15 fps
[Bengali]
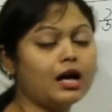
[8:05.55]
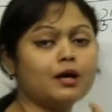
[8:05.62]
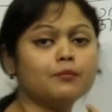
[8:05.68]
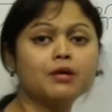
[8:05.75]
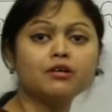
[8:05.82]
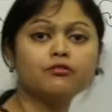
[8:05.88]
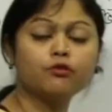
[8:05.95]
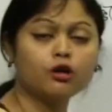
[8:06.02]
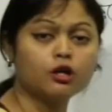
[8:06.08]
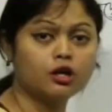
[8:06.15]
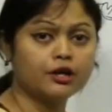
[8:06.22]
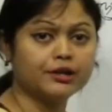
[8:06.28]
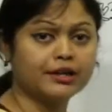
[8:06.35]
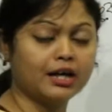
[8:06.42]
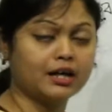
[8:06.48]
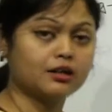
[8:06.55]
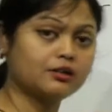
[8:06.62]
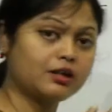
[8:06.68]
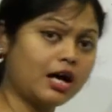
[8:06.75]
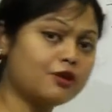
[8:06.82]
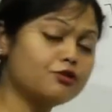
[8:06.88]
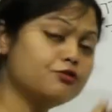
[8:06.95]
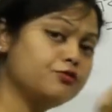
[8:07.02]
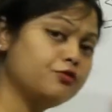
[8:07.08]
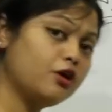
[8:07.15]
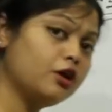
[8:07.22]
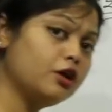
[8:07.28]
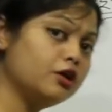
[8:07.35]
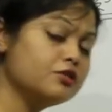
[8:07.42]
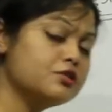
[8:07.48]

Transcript: আবার ফল হয় না কারো ফল